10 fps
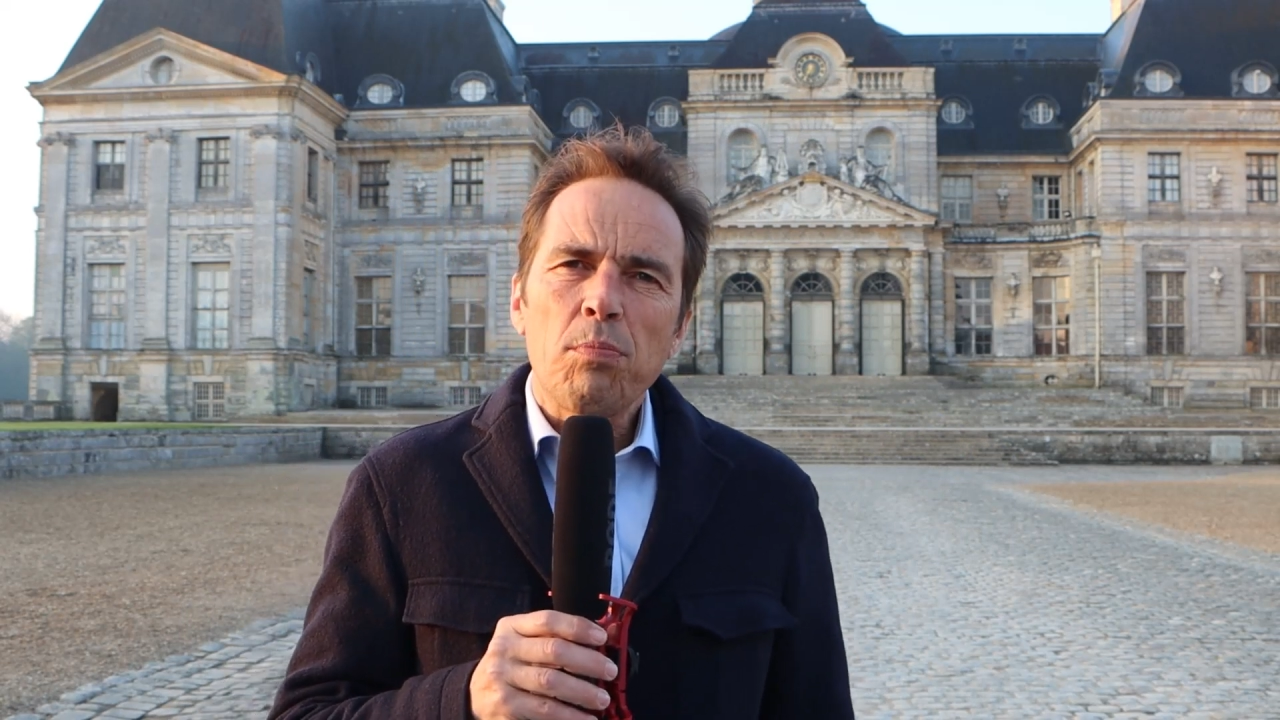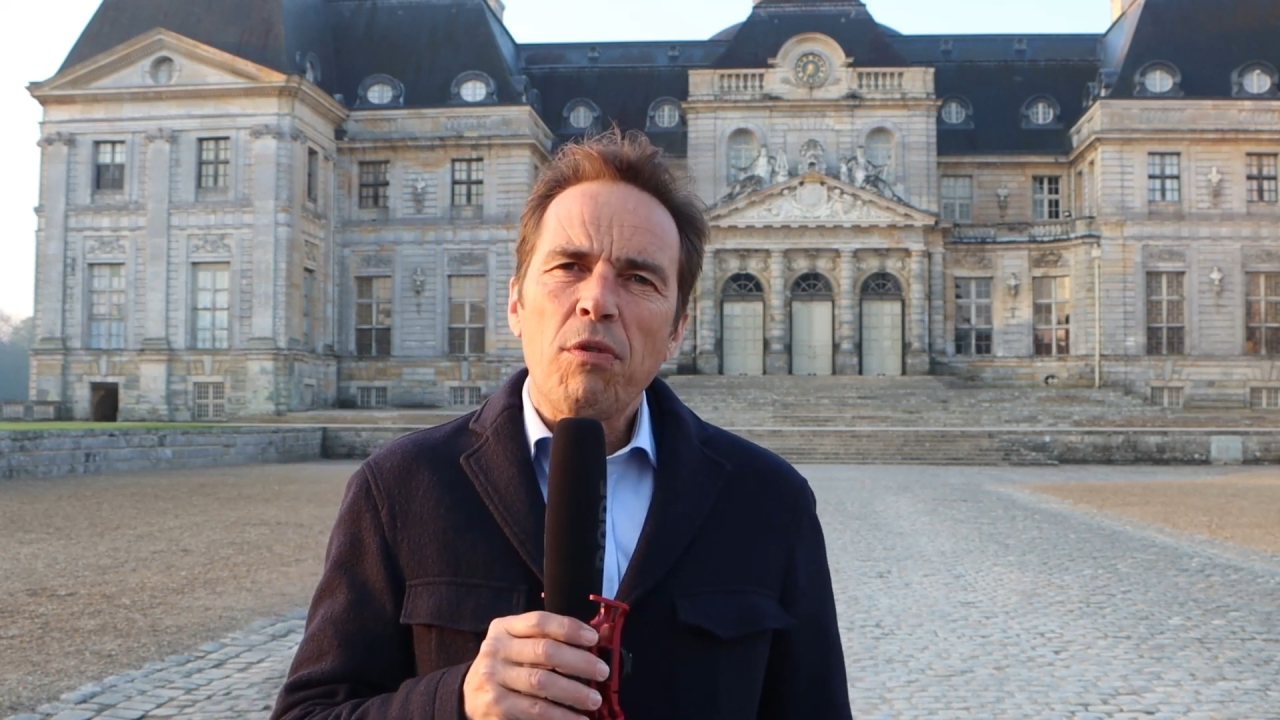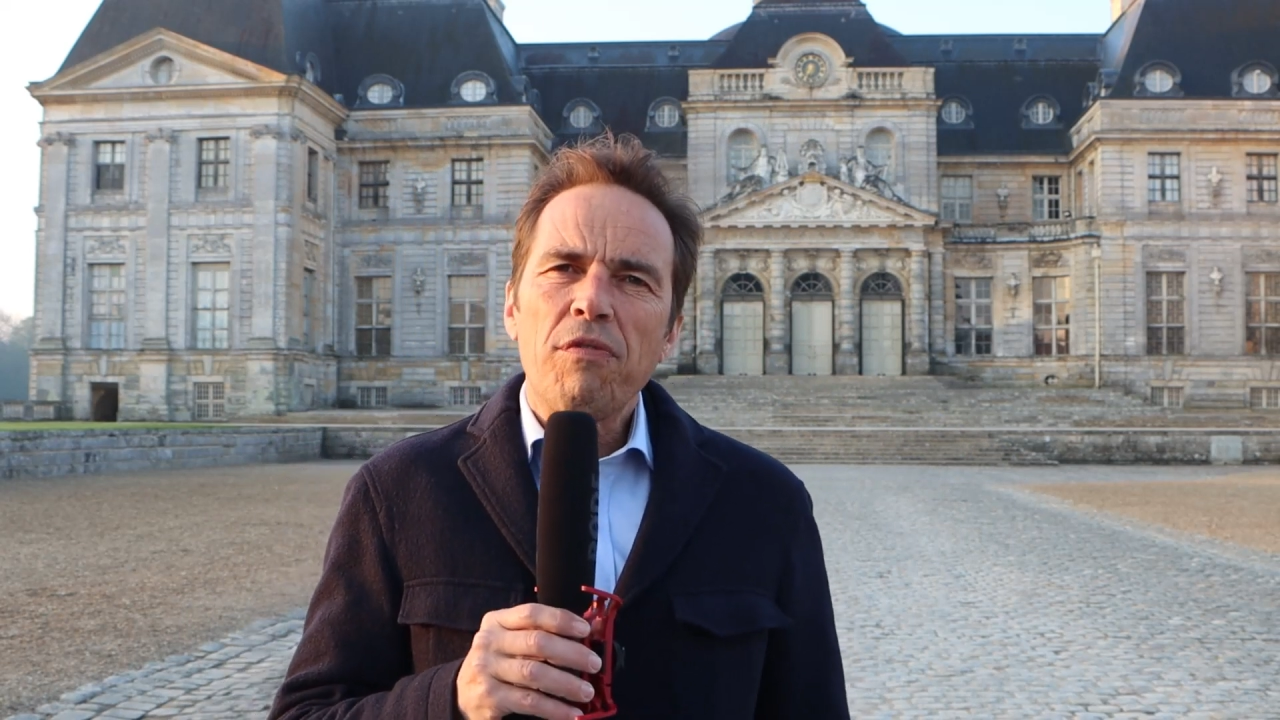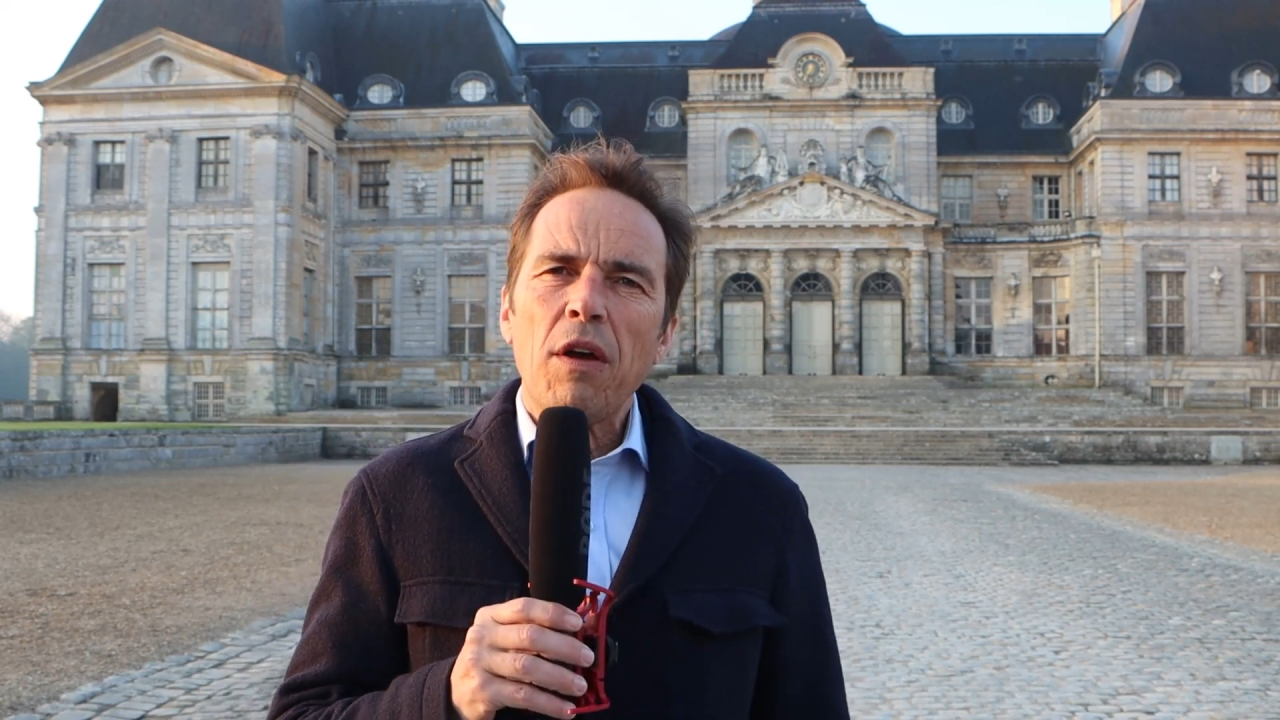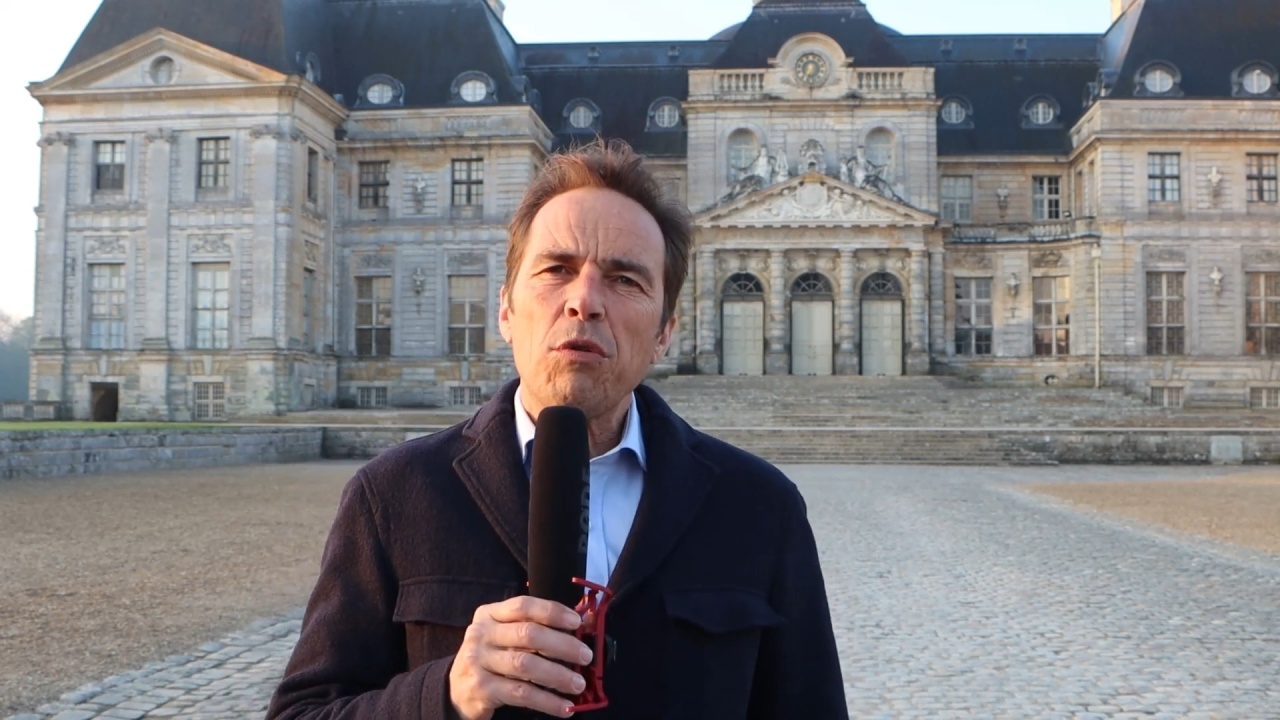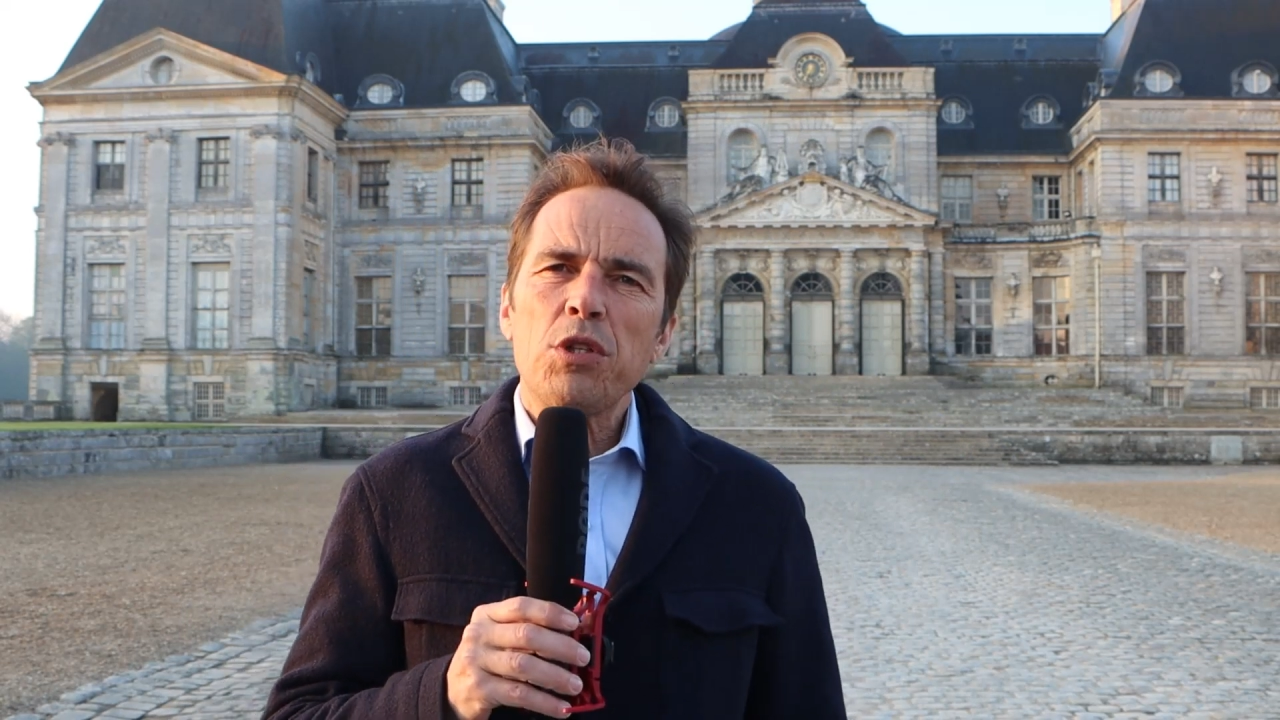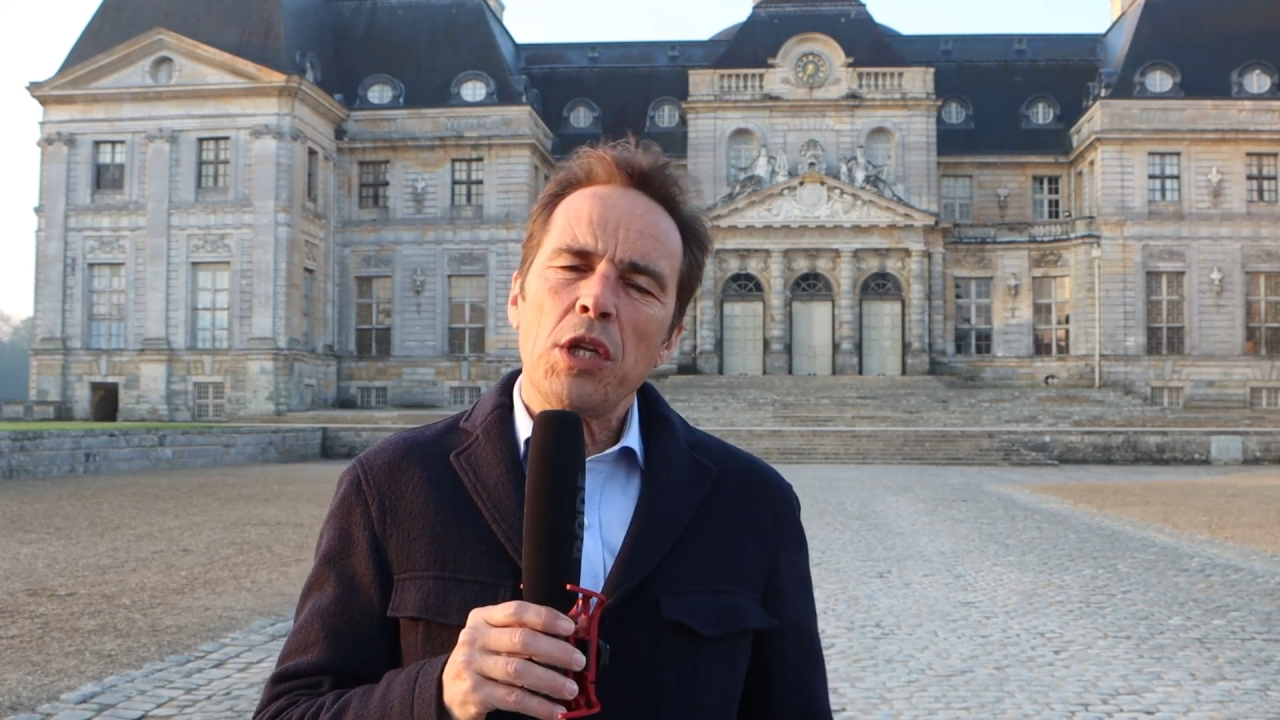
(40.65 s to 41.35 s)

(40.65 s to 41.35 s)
pour faire le